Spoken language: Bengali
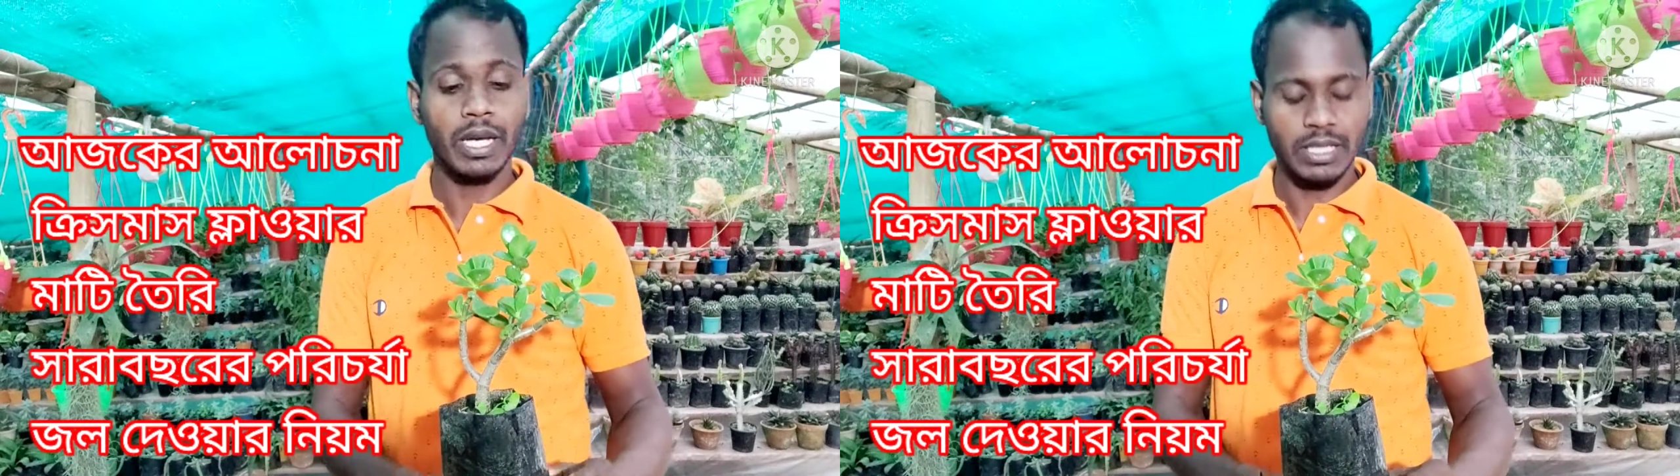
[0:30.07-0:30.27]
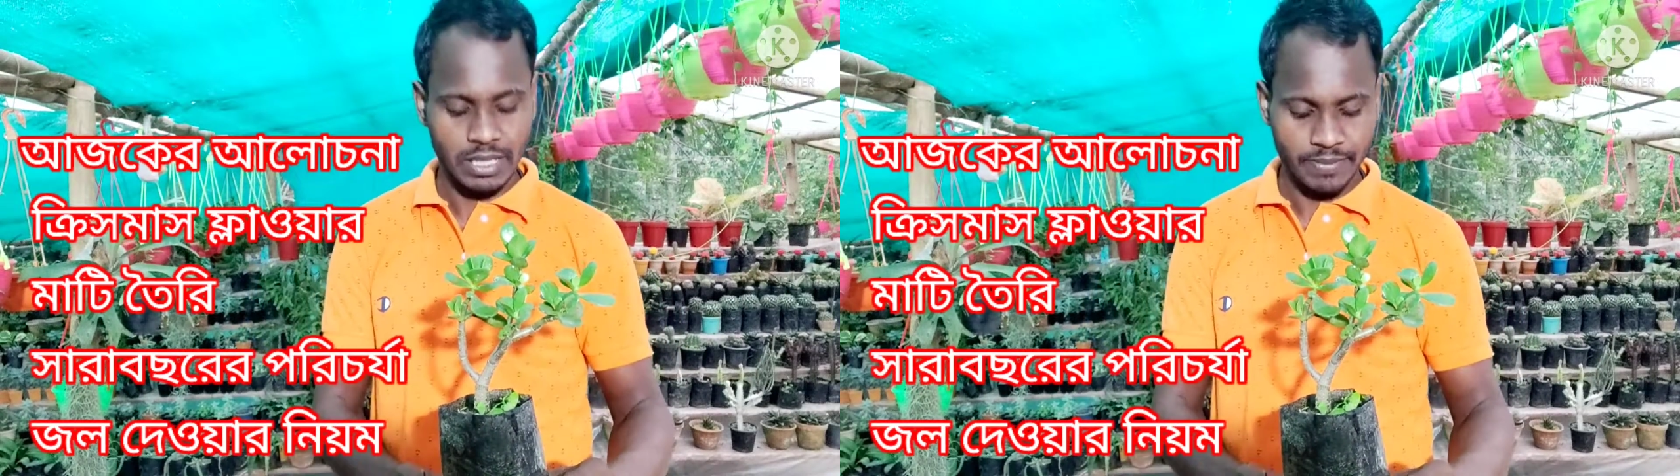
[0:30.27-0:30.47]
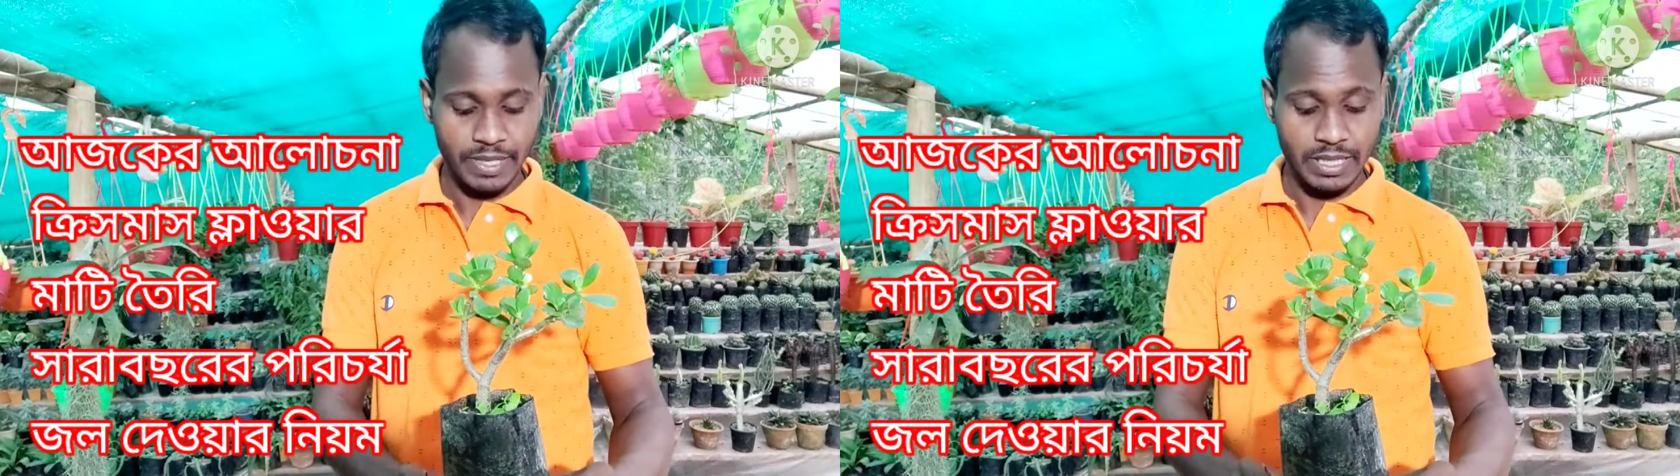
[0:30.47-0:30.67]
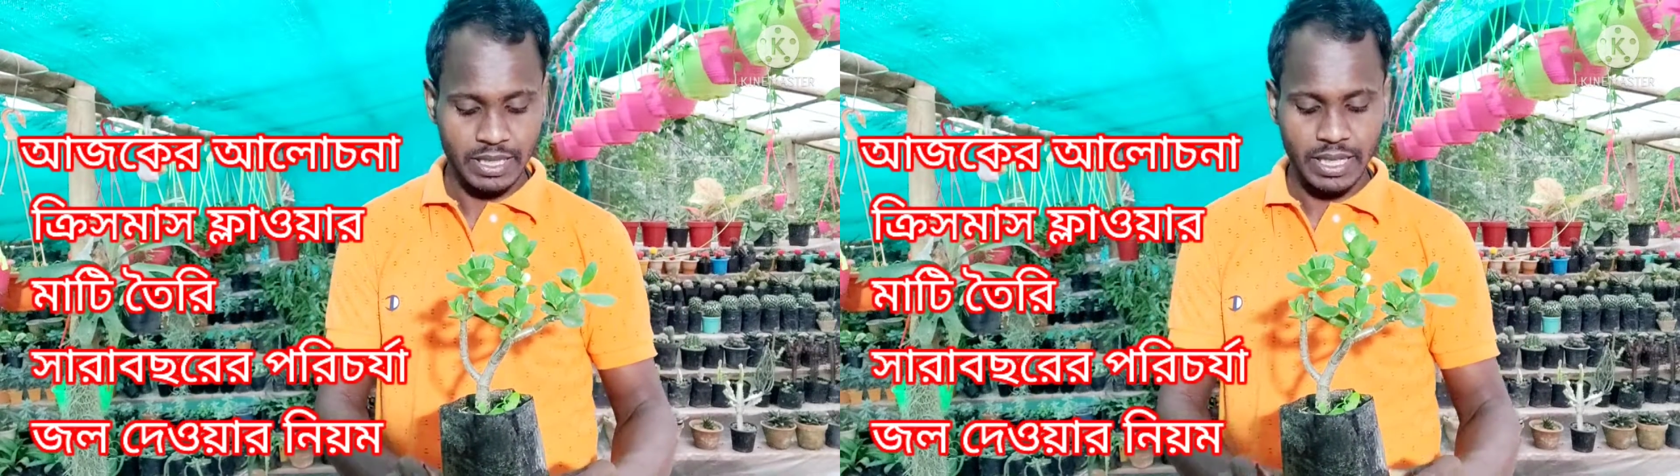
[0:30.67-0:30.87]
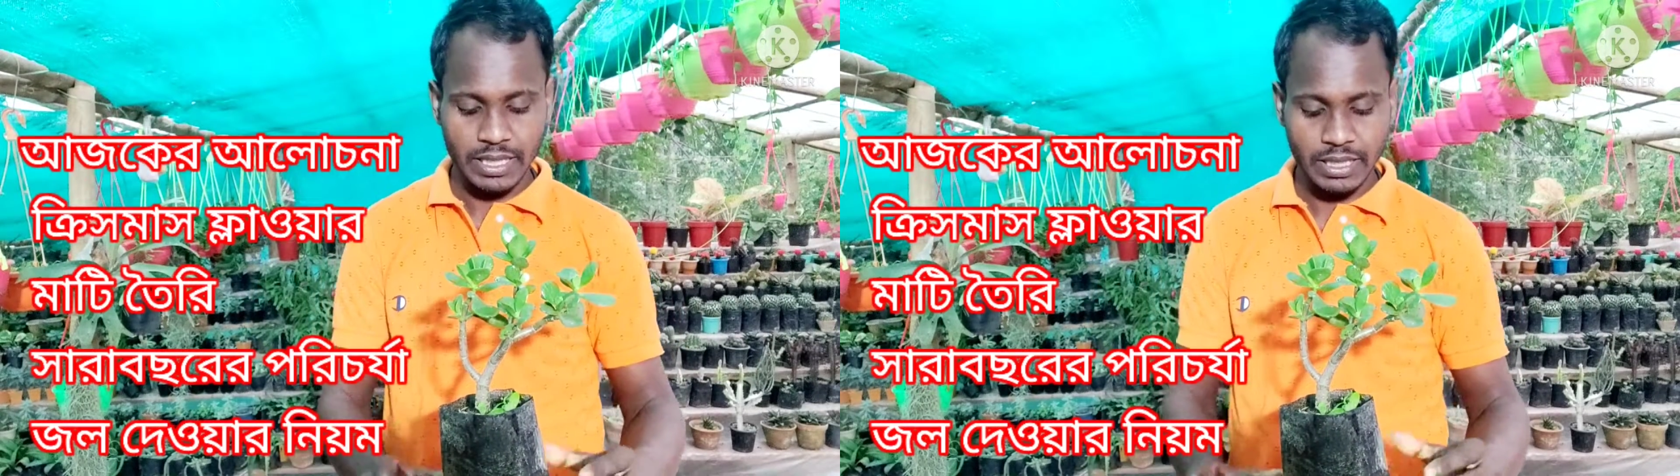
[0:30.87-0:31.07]
আজকে আমরা
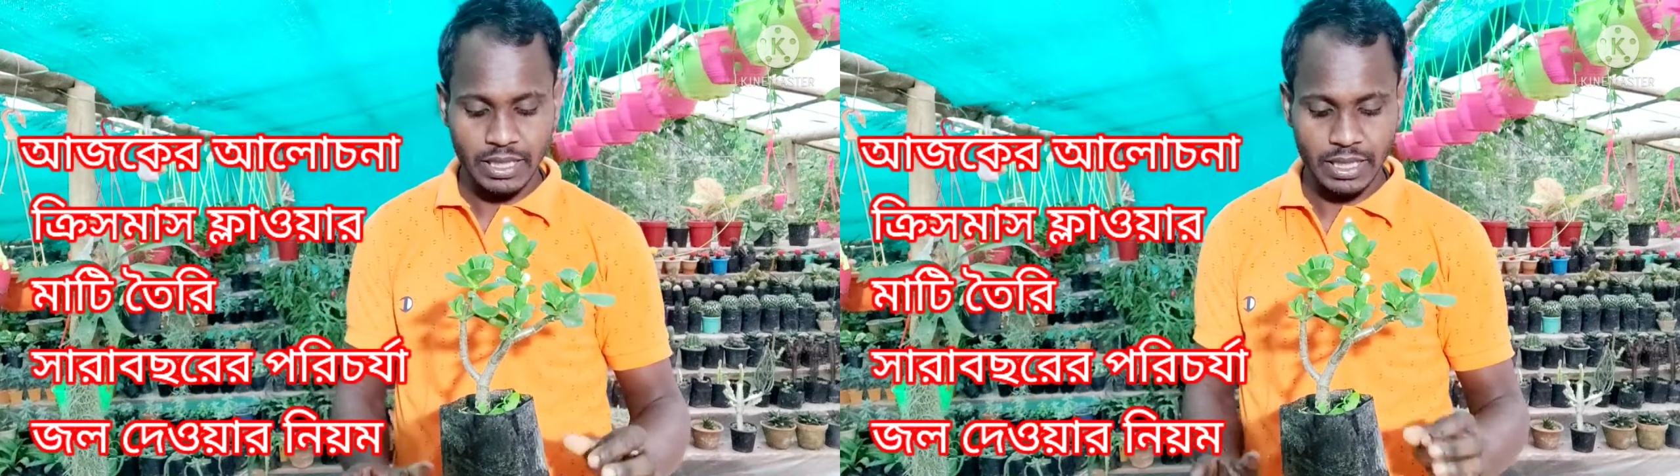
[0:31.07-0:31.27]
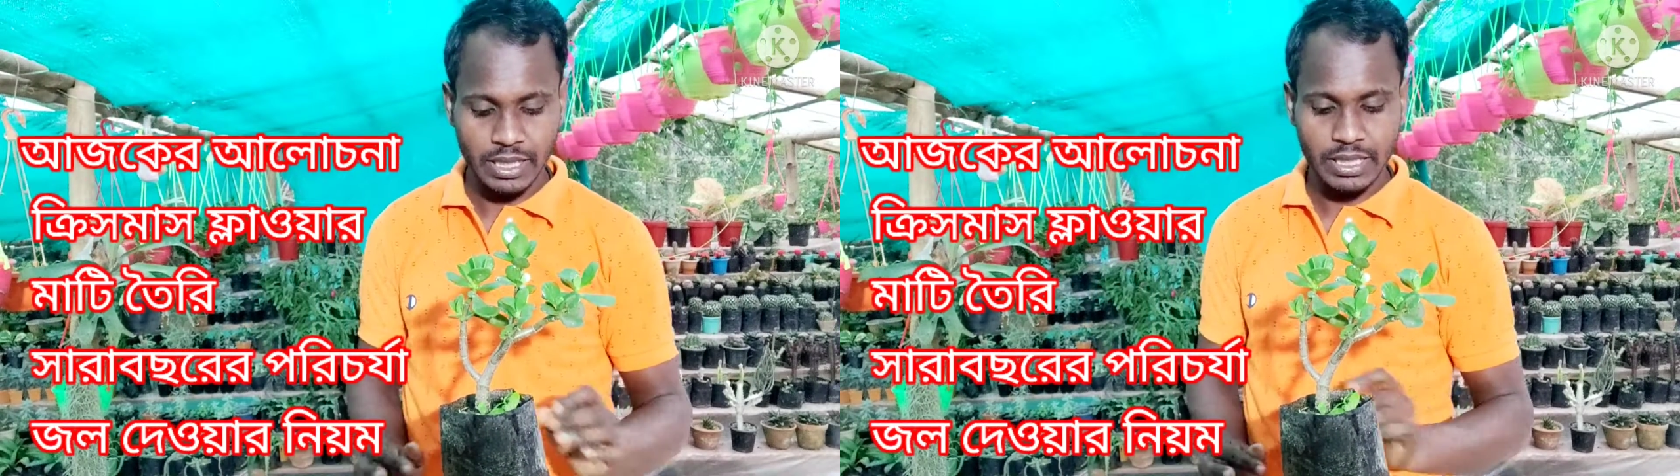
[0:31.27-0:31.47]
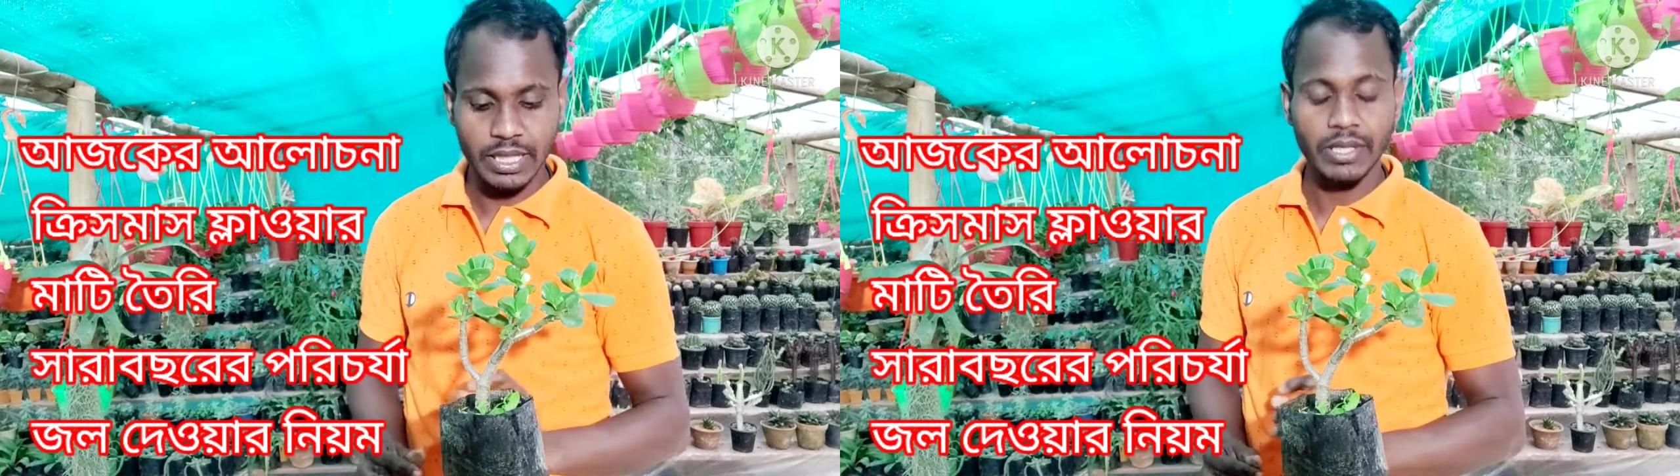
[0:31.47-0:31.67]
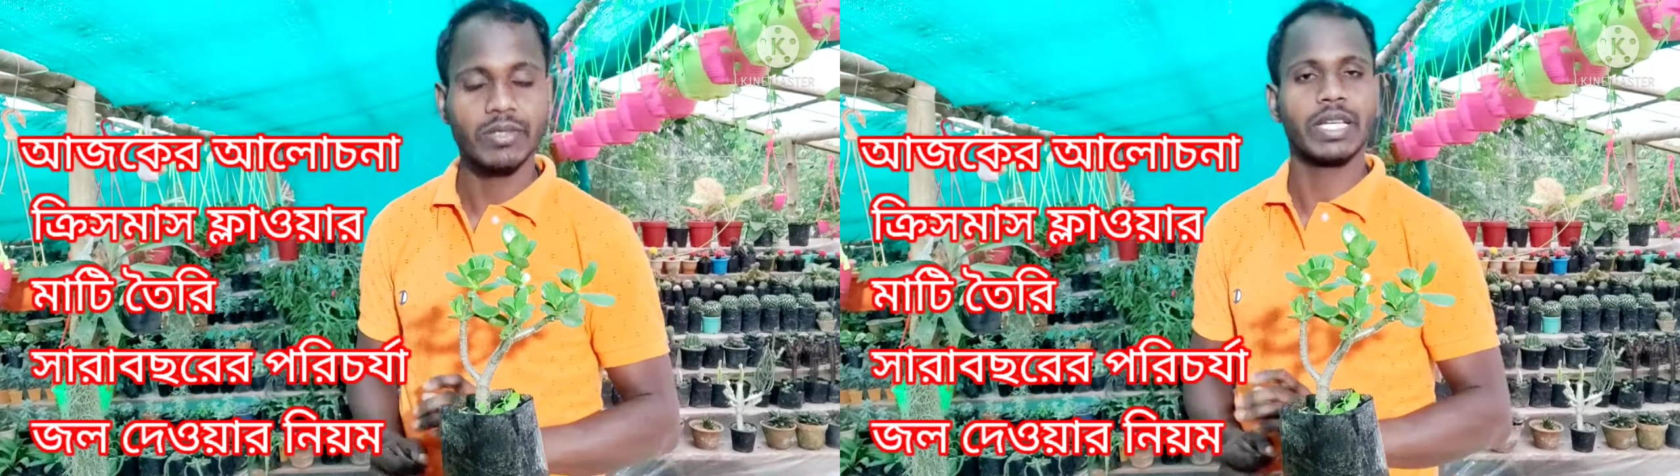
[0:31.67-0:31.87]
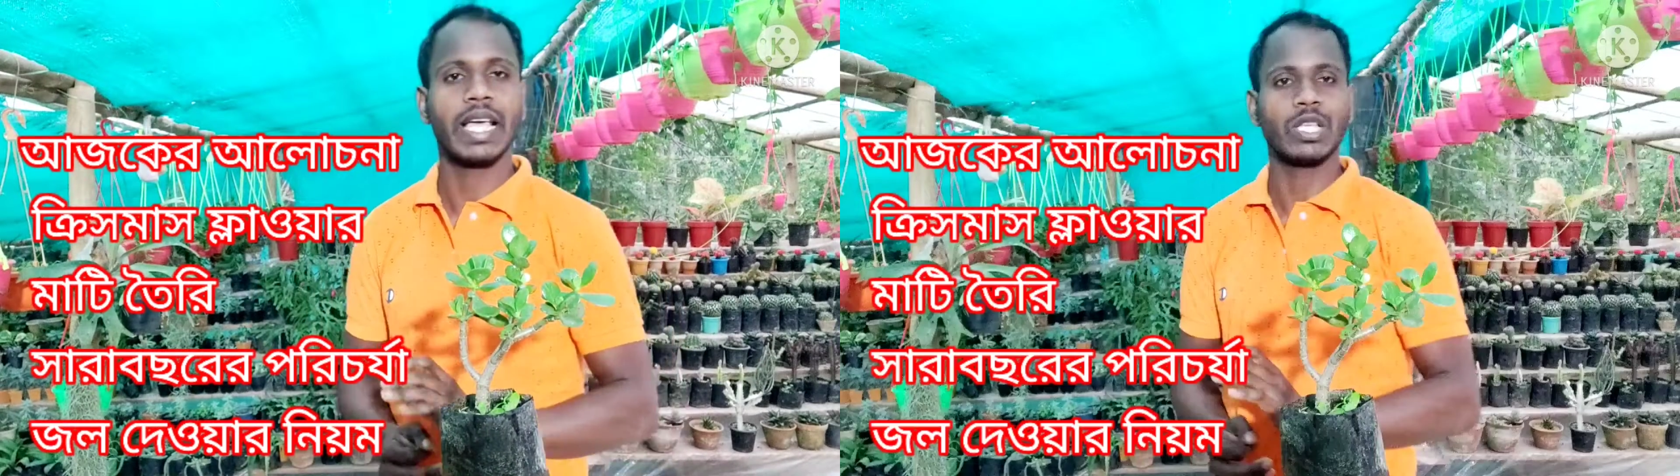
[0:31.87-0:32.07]
যে গাছটি নিয়েছি এটি
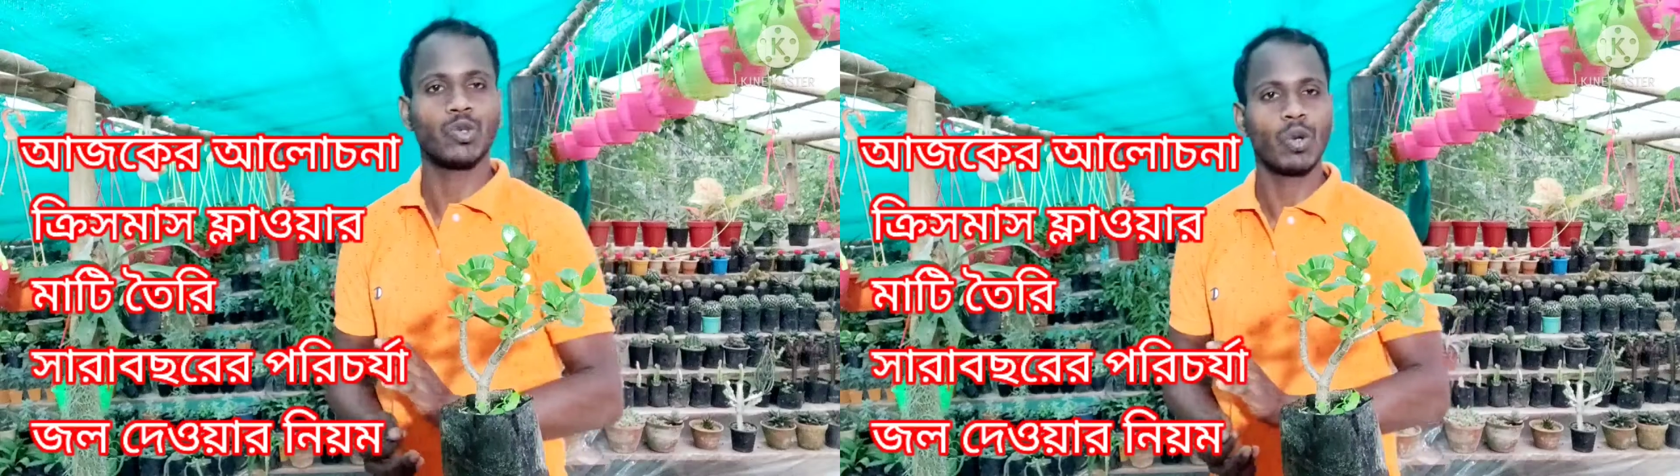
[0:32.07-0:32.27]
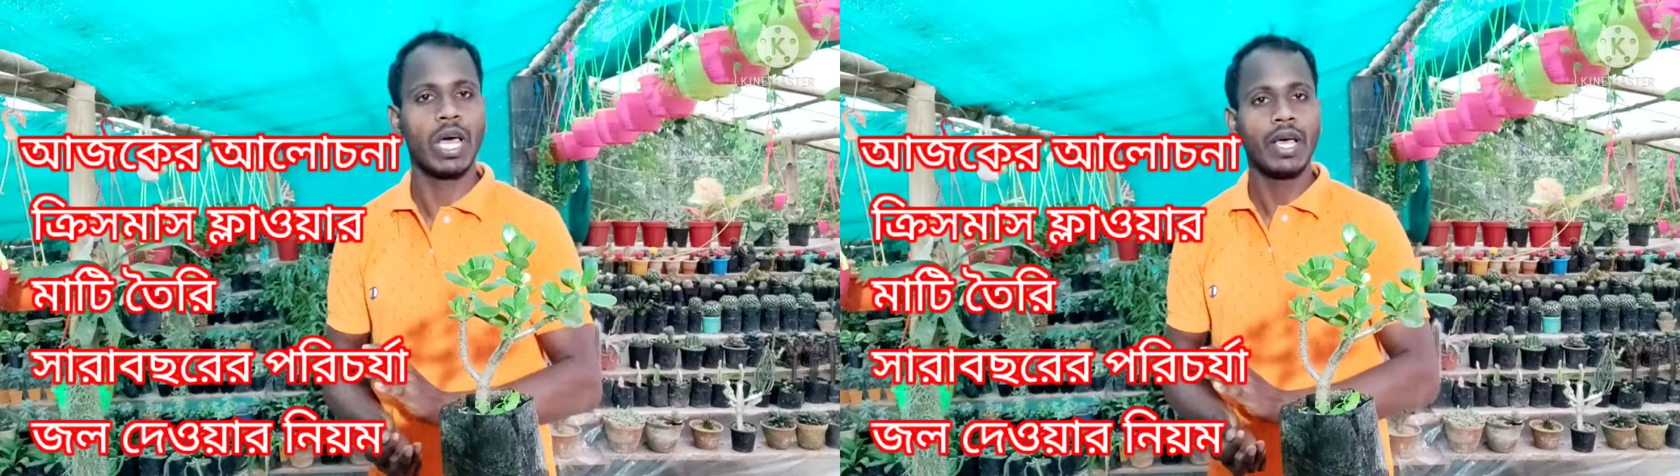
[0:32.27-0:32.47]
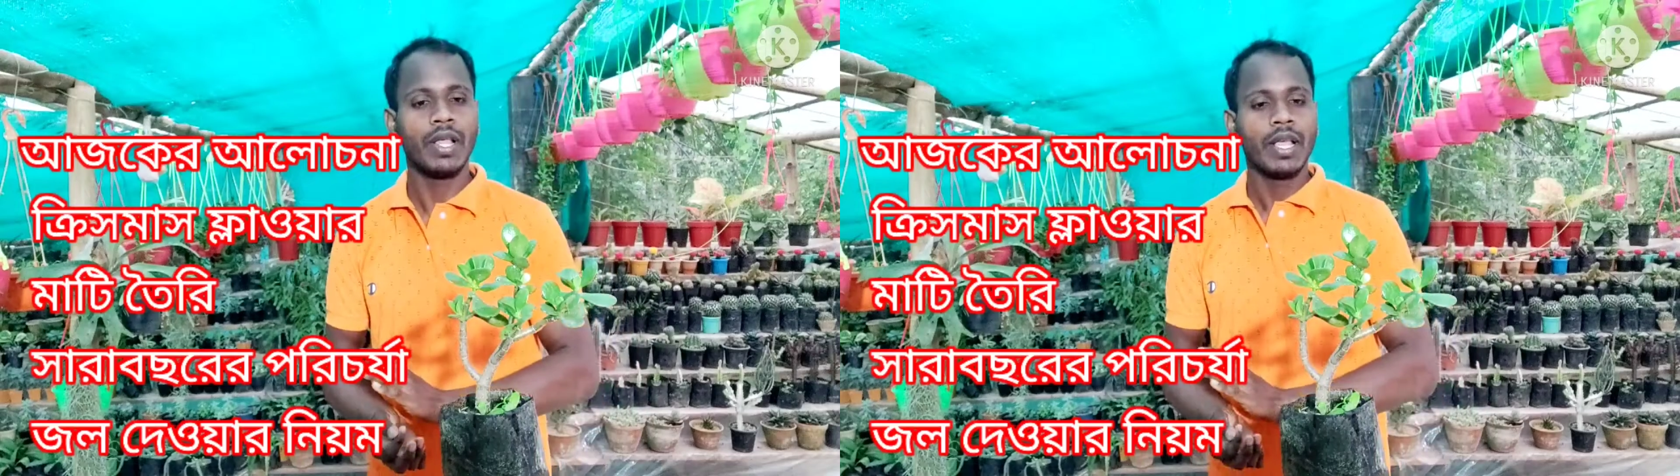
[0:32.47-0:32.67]
হচ্ছে ক্যাসুলা